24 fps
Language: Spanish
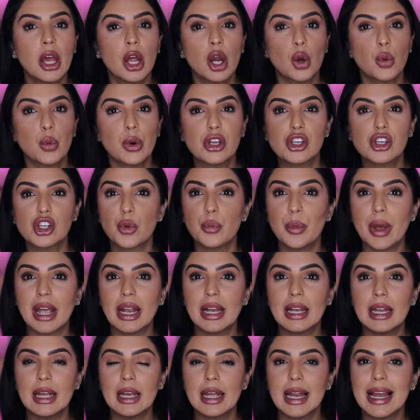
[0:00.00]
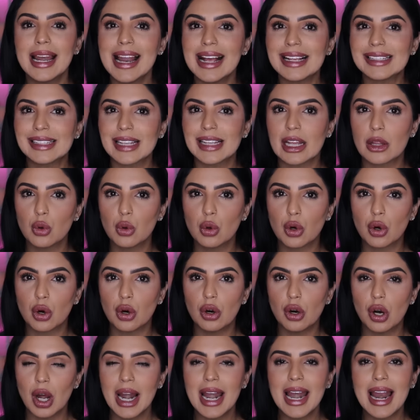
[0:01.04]
Richard Bailey la
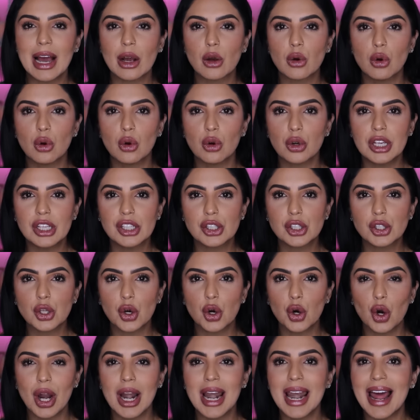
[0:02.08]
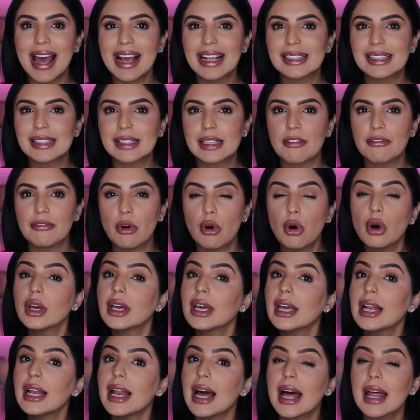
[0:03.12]
sedujo, la conquistó, la estafó
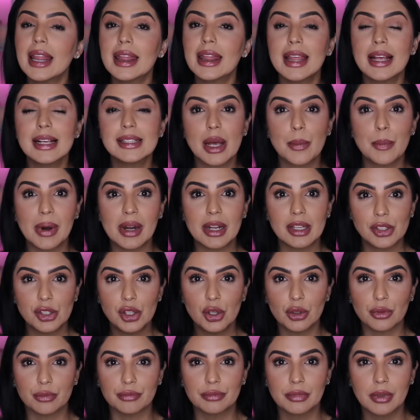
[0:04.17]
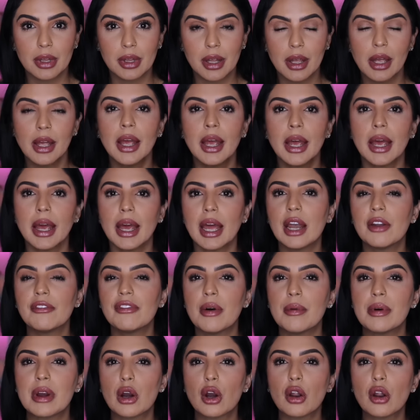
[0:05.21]
y la desapareció. En
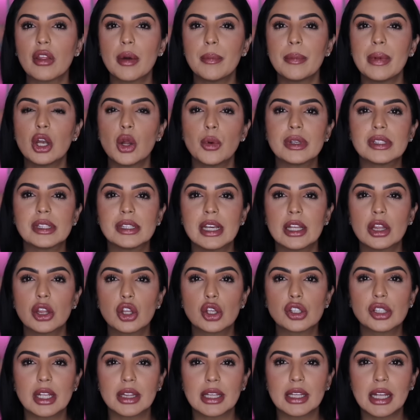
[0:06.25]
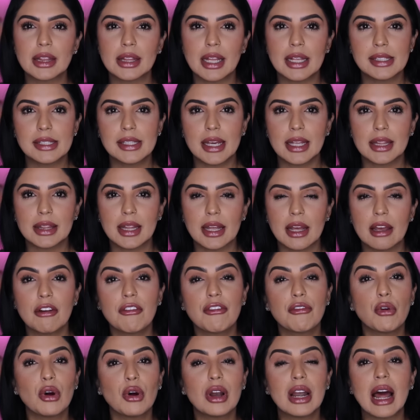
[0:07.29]
febrero de 1977
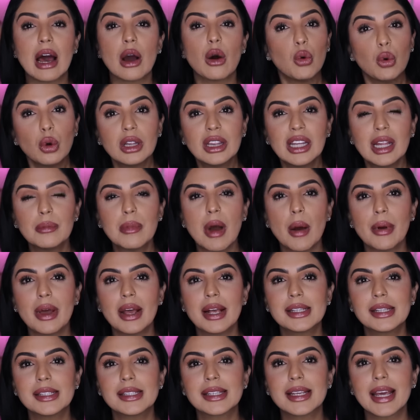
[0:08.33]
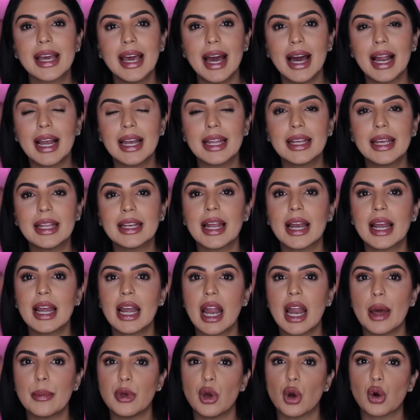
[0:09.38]
fue la última vez que alguien
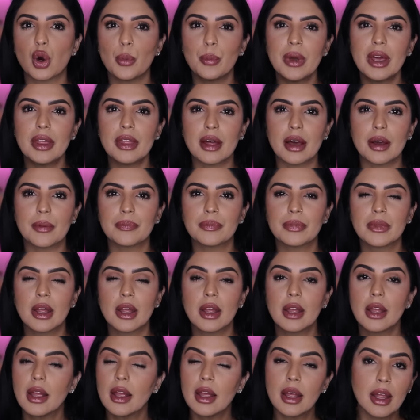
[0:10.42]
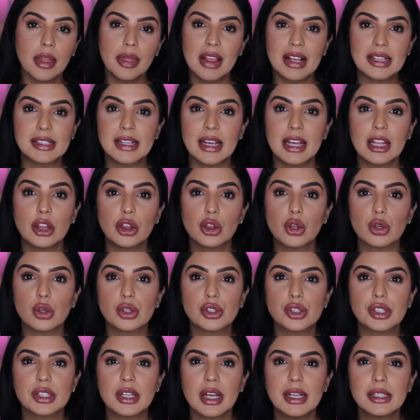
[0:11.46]
la vio con vida. Desde
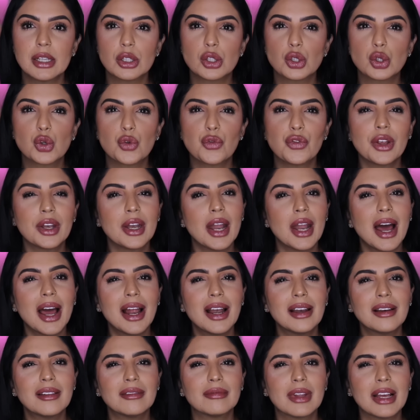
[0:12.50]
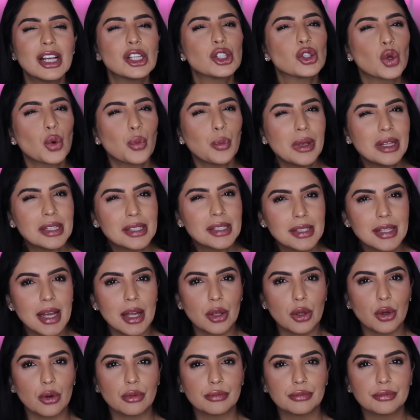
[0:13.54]
entonces, su final es un
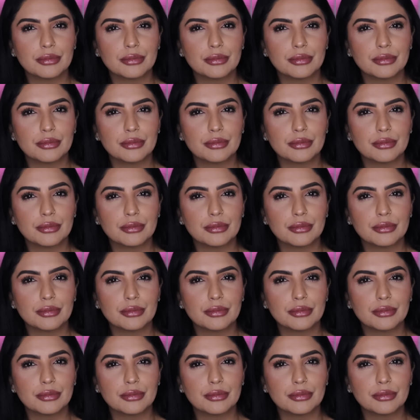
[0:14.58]
misterio.